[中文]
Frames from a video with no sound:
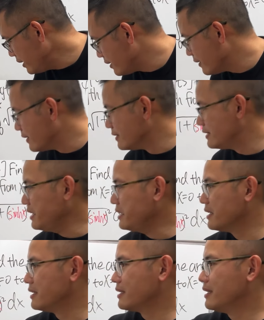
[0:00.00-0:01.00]
以这
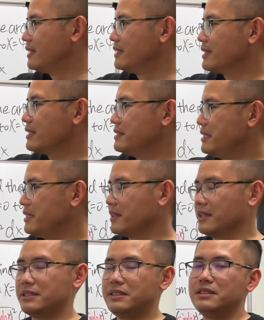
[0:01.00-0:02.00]
个跟这
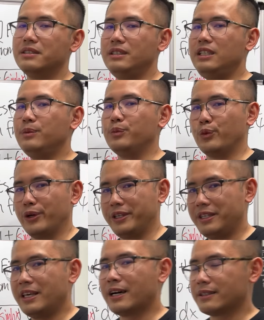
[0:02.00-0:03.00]
个是一模
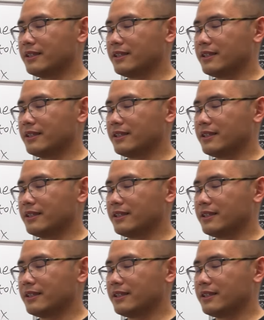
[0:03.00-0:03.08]
一样